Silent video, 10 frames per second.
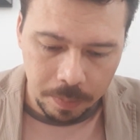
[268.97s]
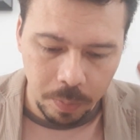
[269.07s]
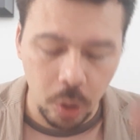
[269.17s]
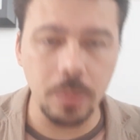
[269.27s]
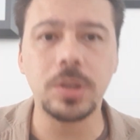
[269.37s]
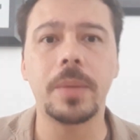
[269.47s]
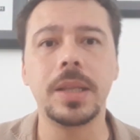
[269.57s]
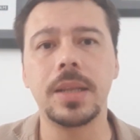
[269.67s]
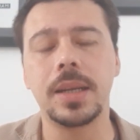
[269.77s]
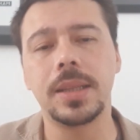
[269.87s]
Podemos
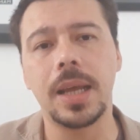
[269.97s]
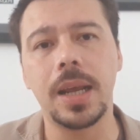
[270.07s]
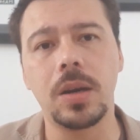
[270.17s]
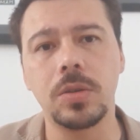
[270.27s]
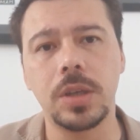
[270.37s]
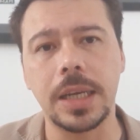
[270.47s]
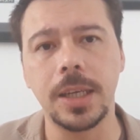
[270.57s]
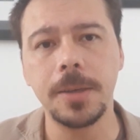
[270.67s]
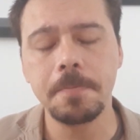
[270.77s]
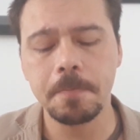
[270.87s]
también detenernos
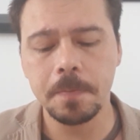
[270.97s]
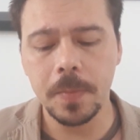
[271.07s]
aquí,